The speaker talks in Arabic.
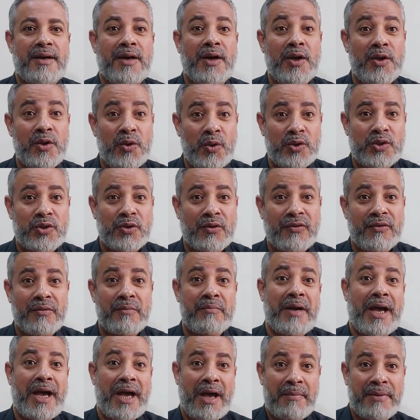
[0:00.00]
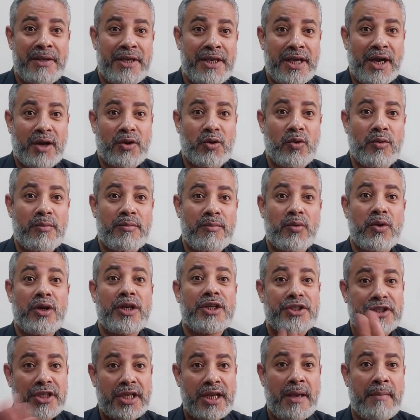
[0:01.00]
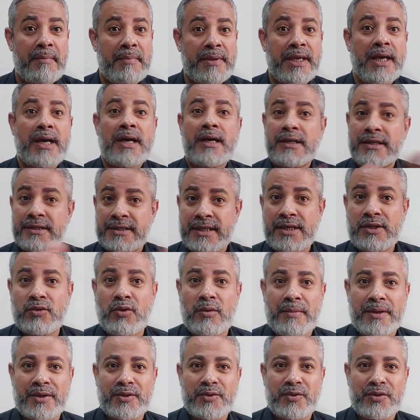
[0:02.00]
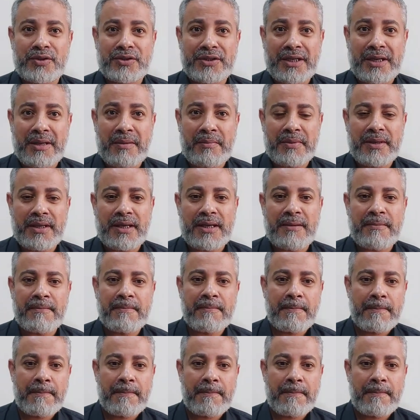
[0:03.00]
يوسف مع أبيه يعقوب الاثنين أنبياء زي دول برضو الاثنين أنبياء